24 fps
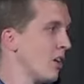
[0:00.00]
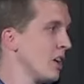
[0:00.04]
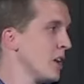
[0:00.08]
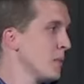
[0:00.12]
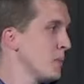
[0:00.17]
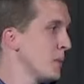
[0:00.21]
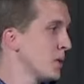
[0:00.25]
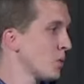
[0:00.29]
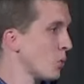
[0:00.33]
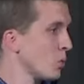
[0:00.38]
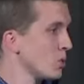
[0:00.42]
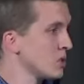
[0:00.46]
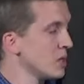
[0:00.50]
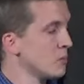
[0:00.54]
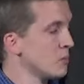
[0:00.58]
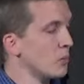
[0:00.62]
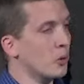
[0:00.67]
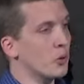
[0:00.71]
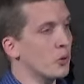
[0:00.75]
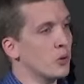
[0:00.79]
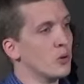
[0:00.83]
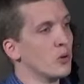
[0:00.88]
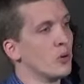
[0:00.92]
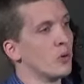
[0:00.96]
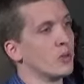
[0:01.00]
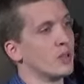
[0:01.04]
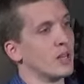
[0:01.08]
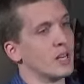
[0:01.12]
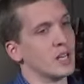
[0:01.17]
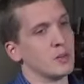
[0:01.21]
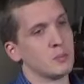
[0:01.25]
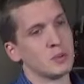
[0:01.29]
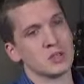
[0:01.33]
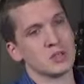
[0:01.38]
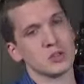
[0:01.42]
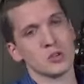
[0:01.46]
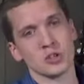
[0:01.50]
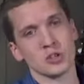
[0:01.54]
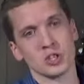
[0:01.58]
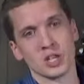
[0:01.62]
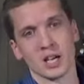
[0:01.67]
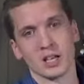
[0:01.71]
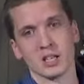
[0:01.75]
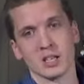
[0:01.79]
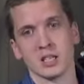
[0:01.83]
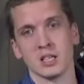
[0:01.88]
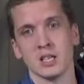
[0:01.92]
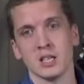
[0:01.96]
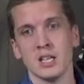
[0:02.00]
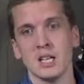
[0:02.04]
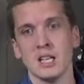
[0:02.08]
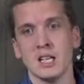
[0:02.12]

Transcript: l'épître aux Hébreux, on a l'épître de Jacques,